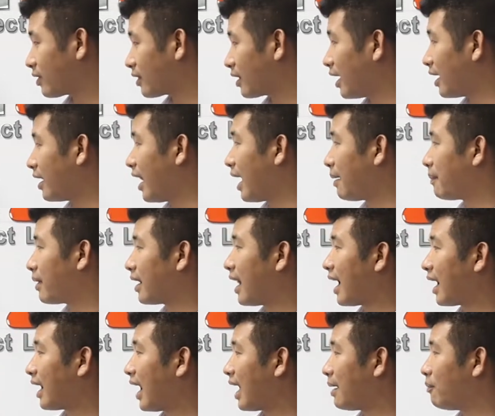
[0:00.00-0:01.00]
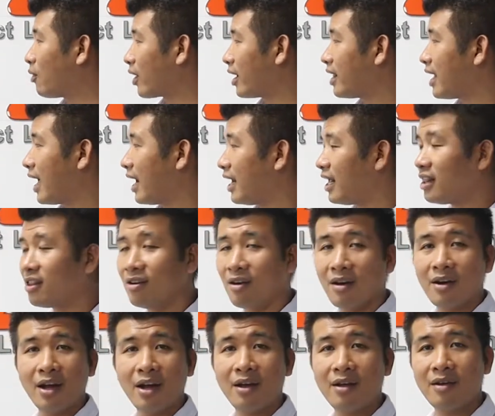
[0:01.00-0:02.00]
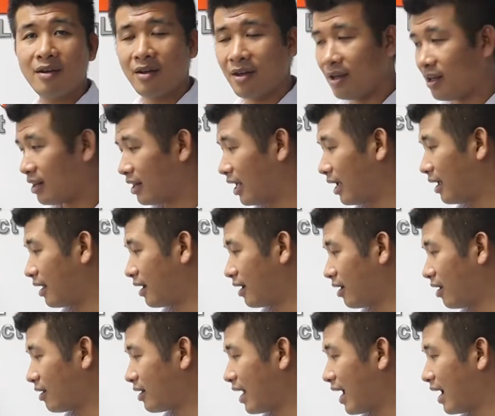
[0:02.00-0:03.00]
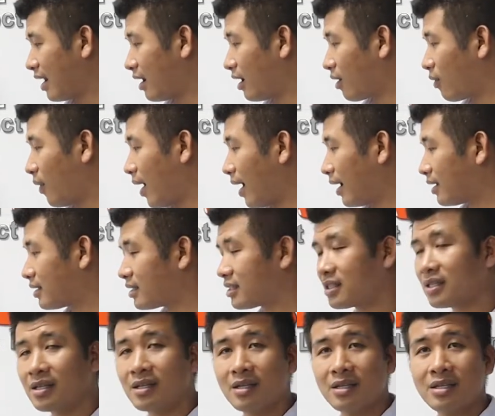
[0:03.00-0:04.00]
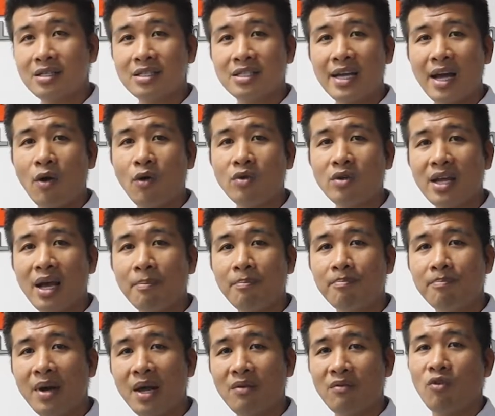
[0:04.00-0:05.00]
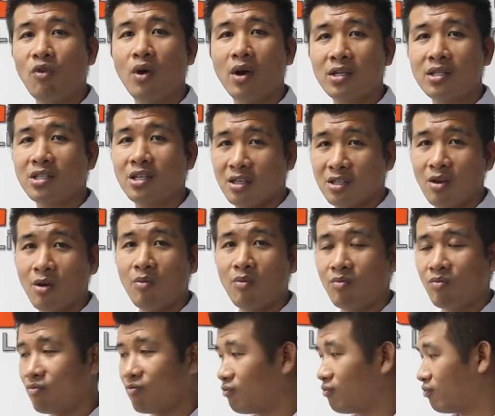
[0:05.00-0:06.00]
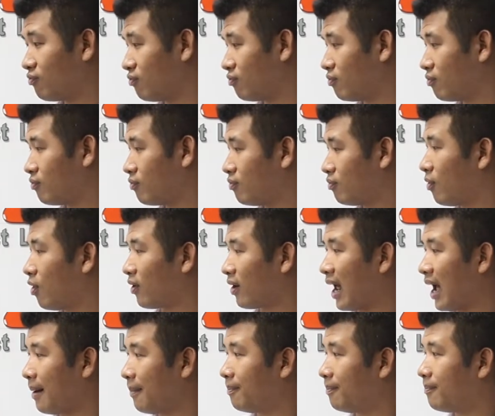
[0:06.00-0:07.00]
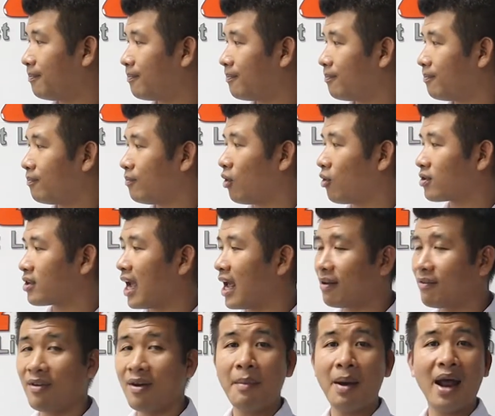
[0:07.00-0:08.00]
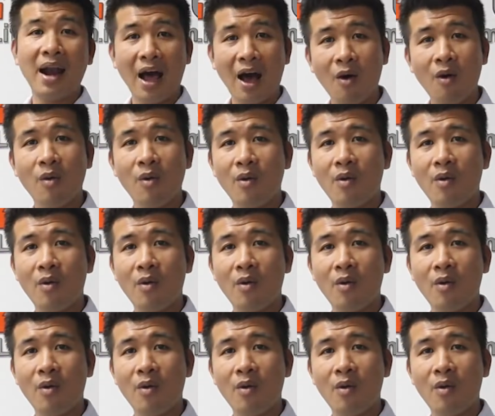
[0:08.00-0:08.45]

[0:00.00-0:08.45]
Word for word: thì đây mình đang lấy một cái nhà lý tưởng này thì nó ra được khoảng 600 mét vuông sử dụng một hầm một trệt và ba lầu